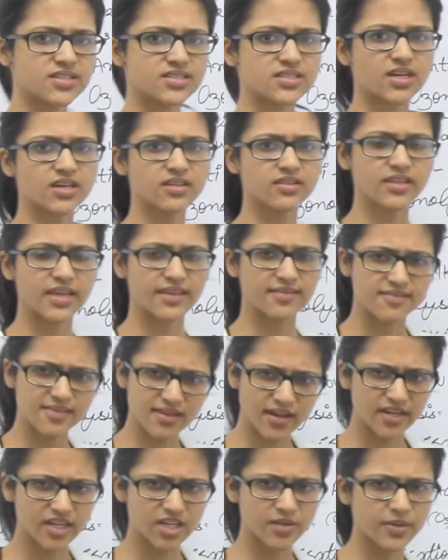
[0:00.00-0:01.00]
के साथ
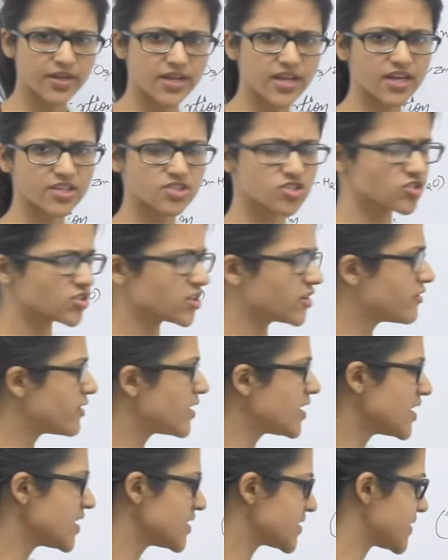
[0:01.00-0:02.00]
एनसीईआरटी में रिएक्शन
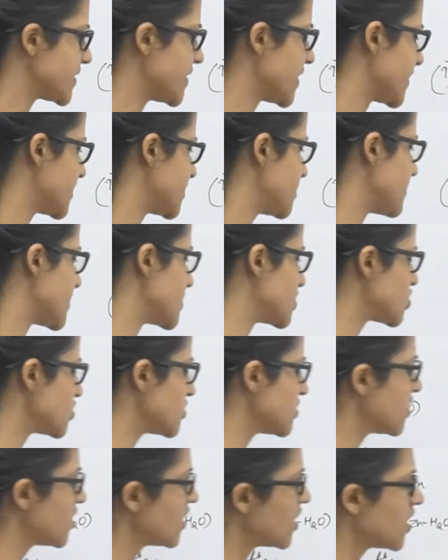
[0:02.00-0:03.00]
गिवन नहीं है इसलिए आई डेंट
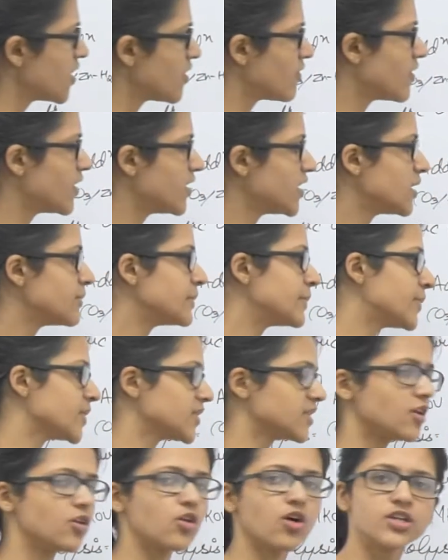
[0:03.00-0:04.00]
मैंशन वरना हमें
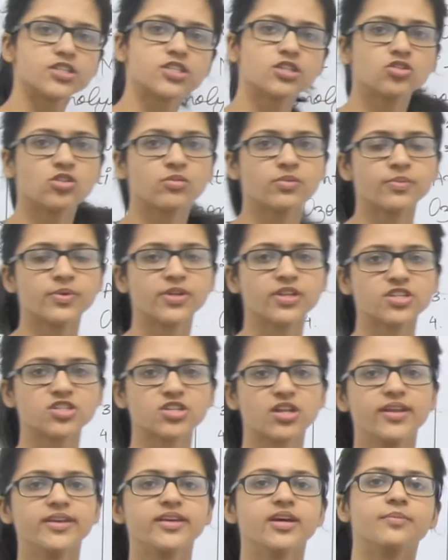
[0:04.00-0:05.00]
पता लॉजिक तो हमें पता
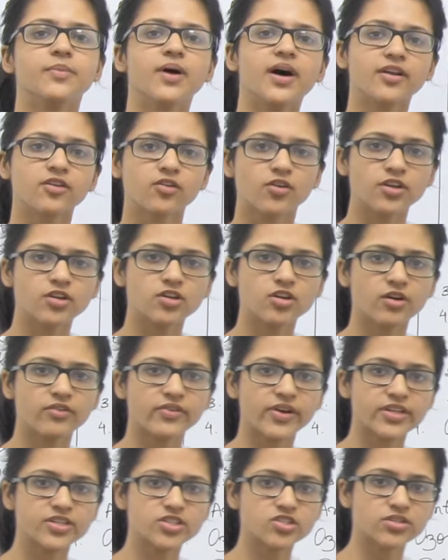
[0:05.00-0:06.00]
चल गया मार्कोनिक
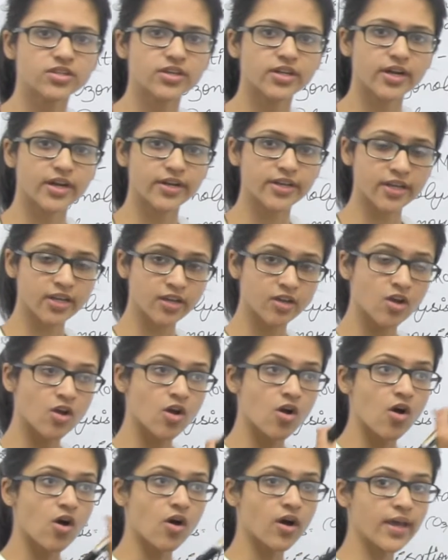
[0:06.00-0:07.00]
कराना है
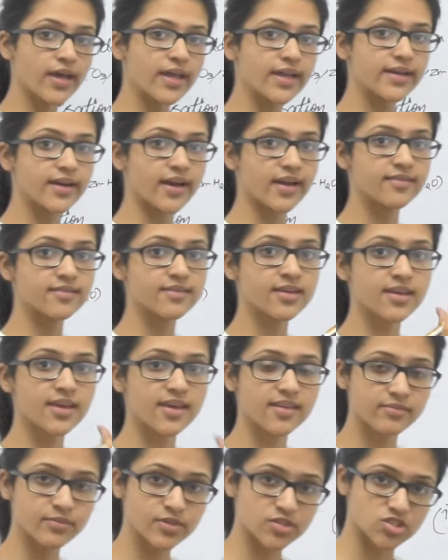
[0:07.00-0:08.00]
और एल्काइंस के
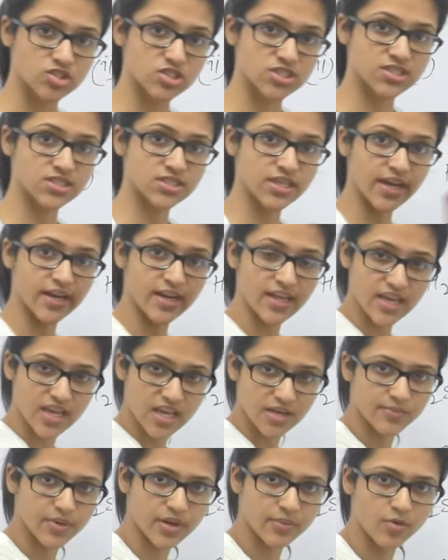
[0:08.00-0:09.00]
केस में जिस साइड
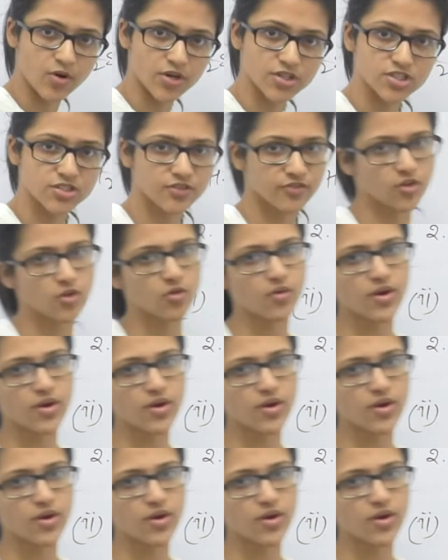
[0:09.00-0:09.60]
एक बार बॉन्ड शिफ्ट